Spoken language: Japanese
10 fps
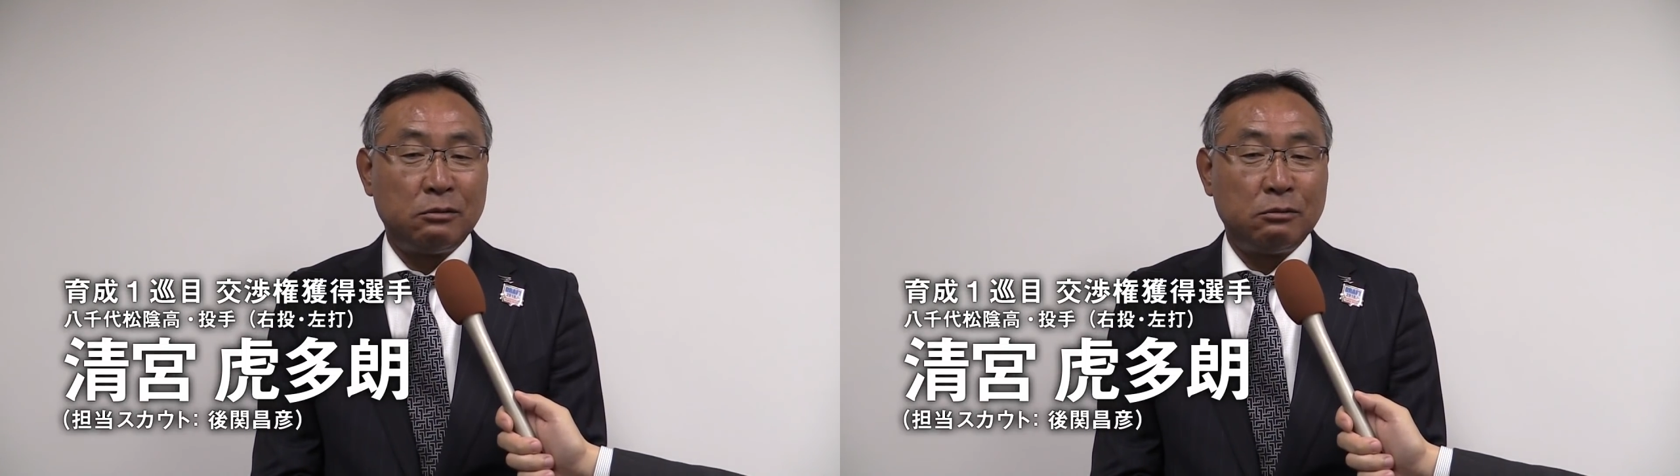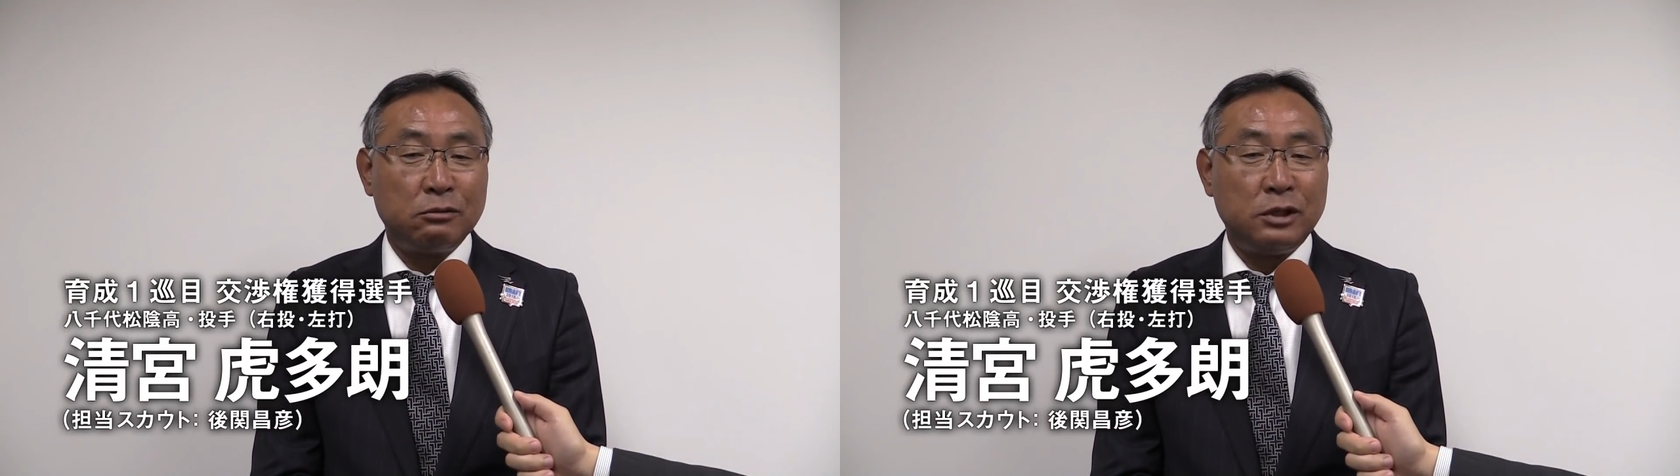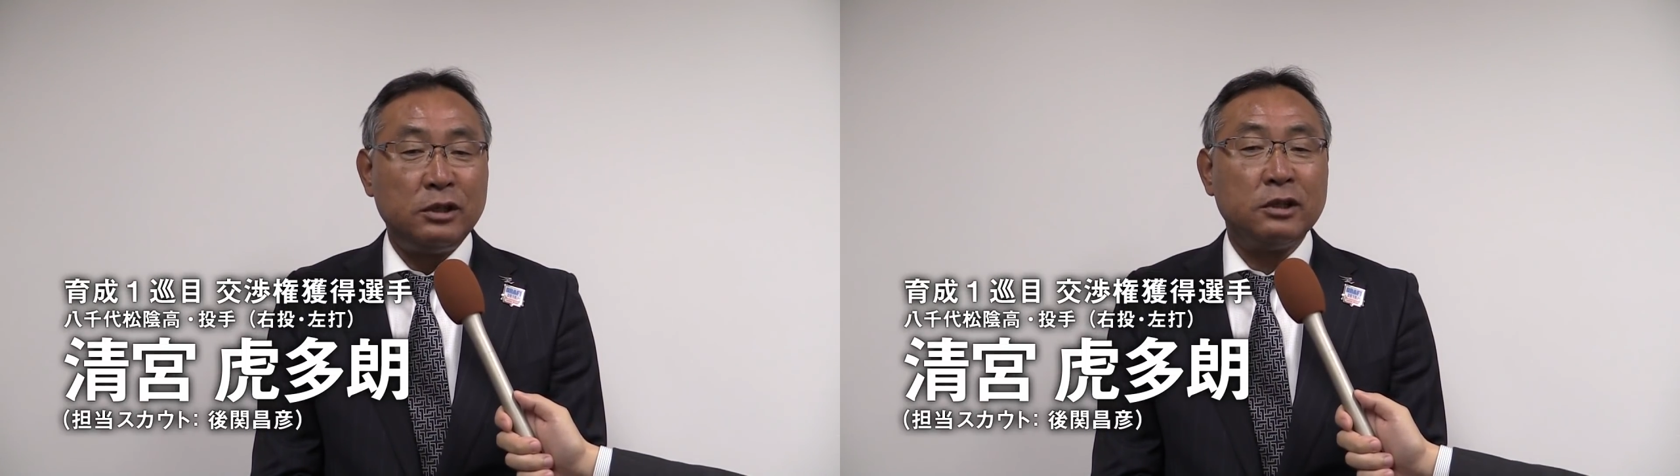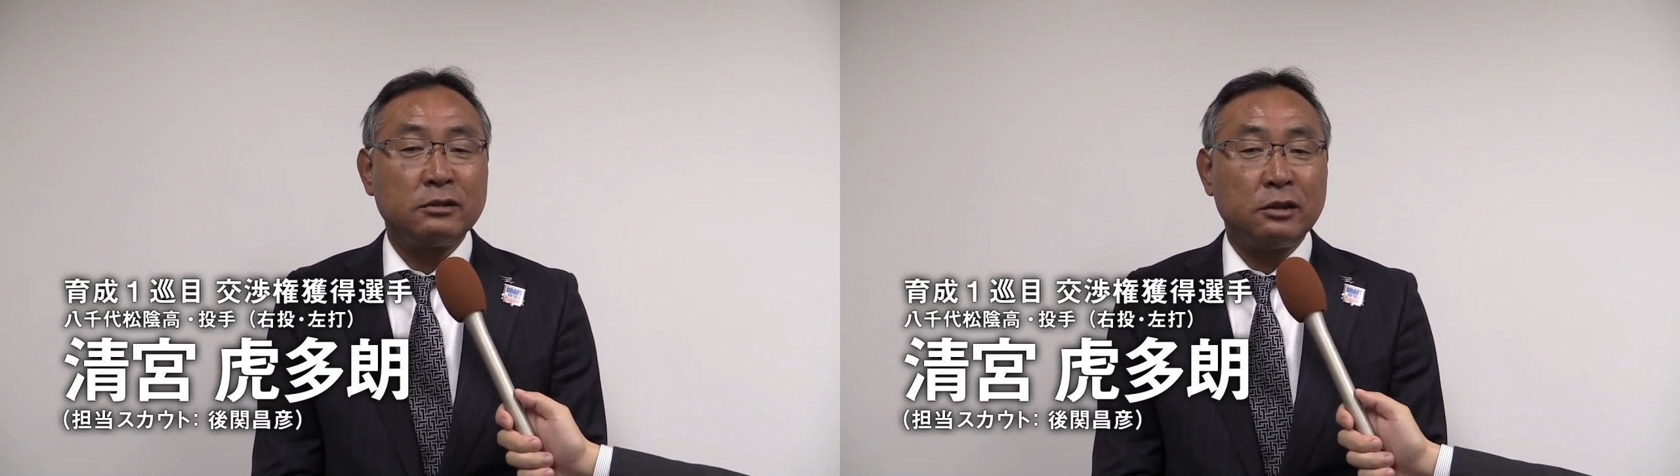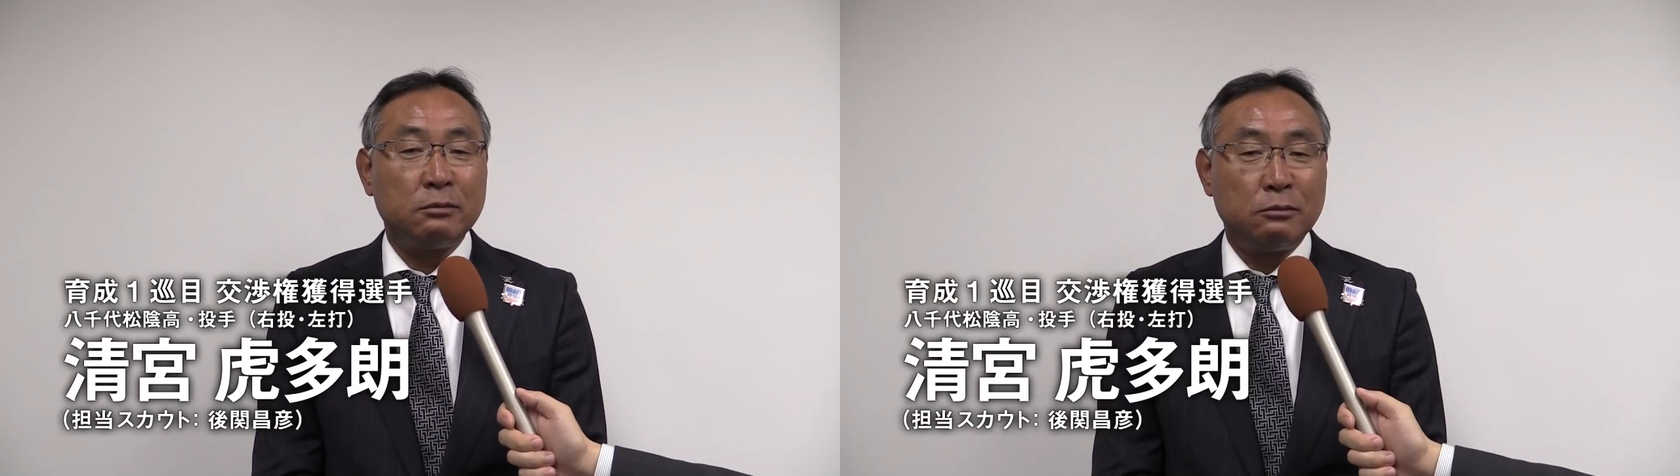大きいんで
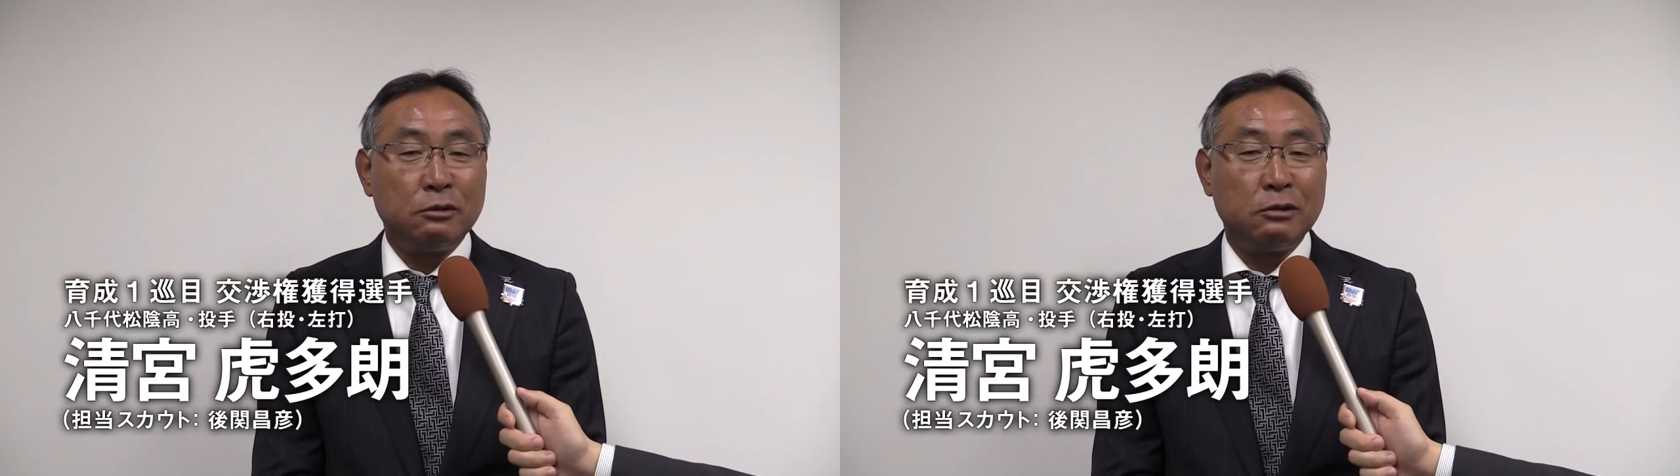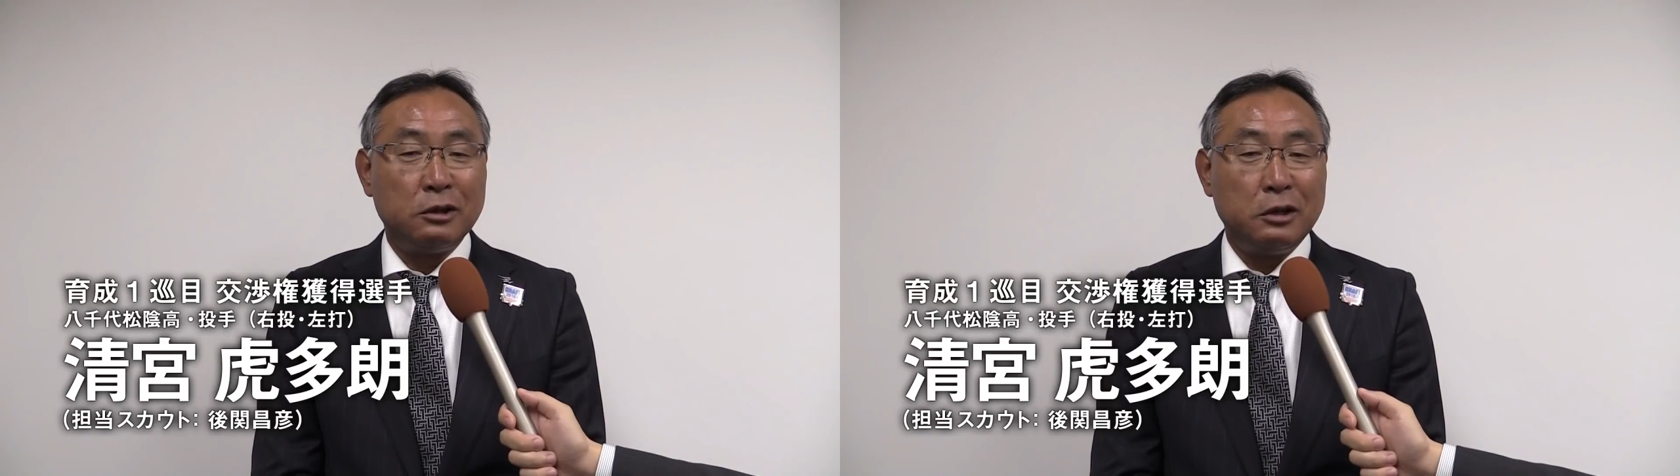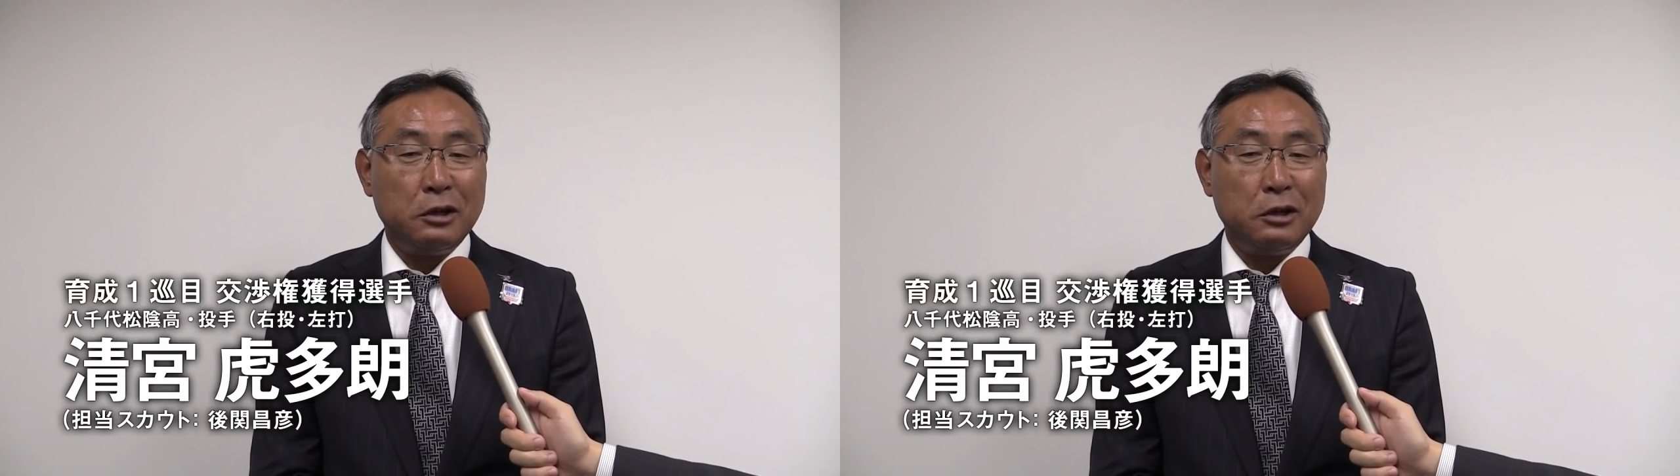すけども、